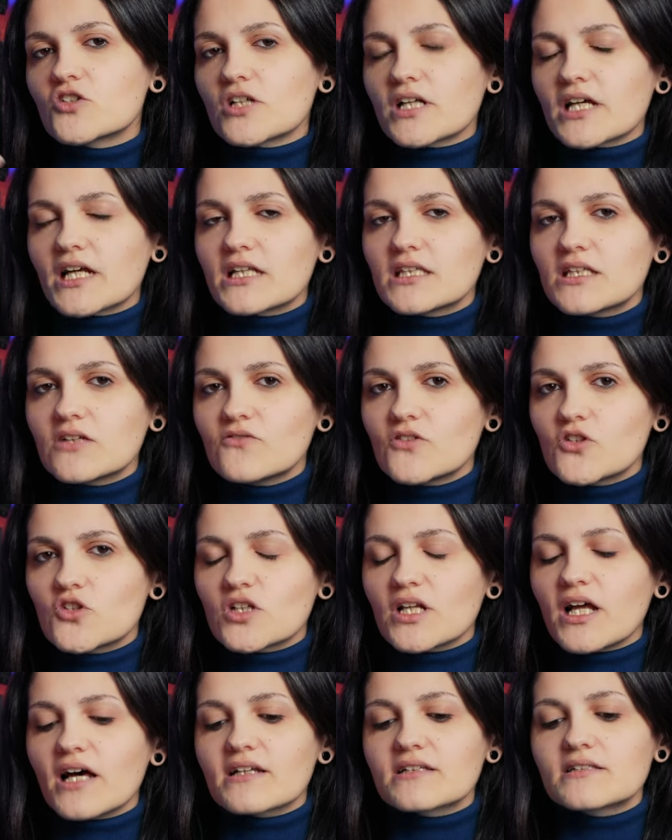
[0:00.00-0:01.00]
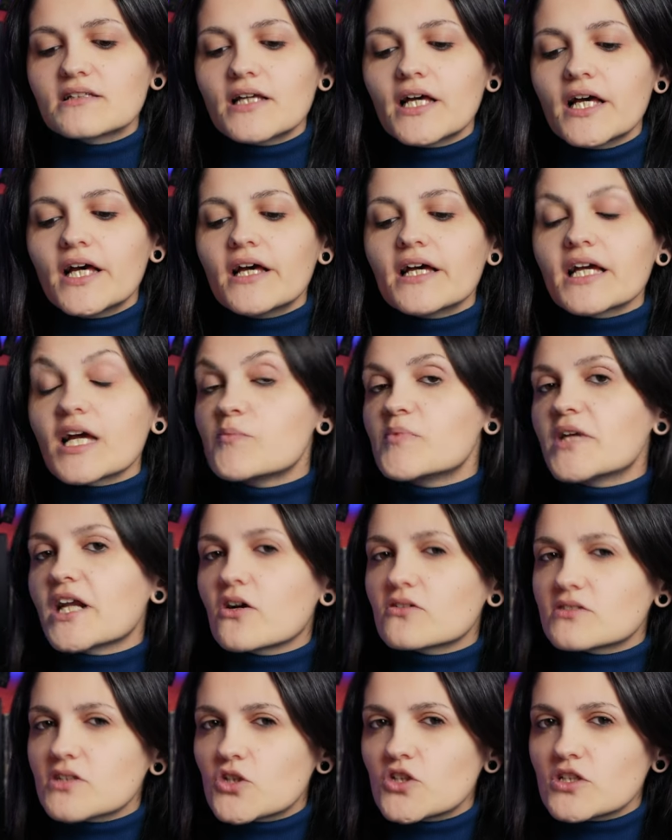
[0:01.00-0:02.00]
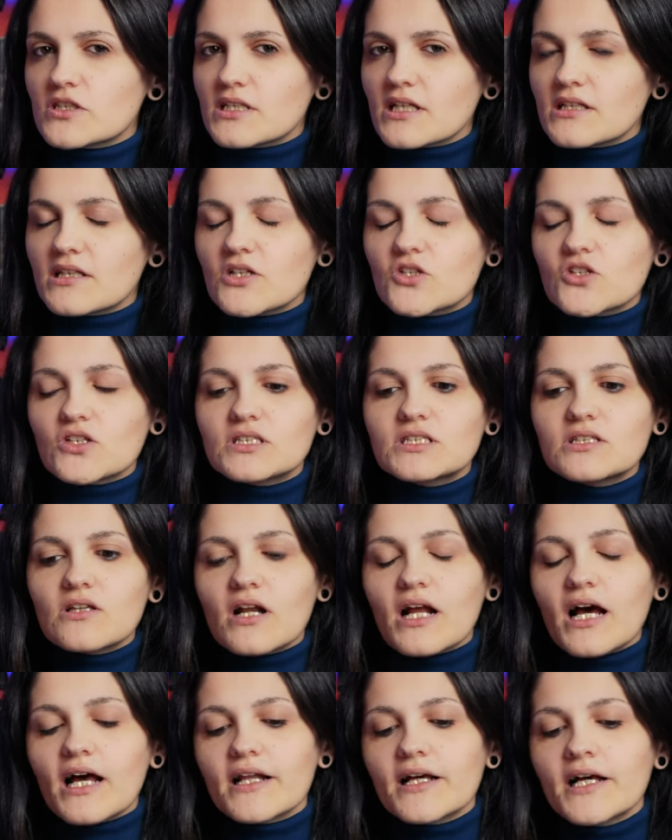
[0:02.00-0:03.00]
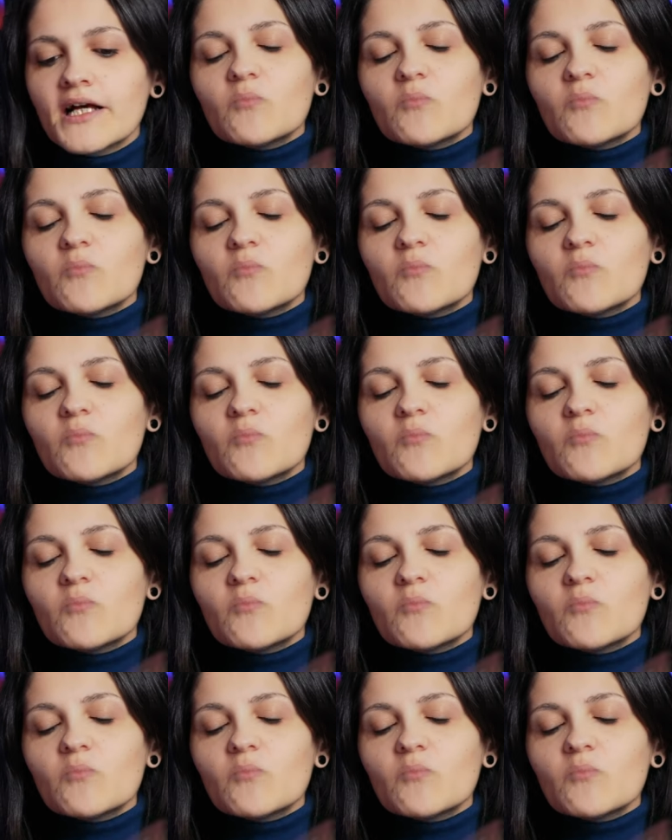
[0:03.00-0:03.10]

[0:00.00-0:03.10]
cercare di avvicinarsi, capire cosa ci sia di eccezionale.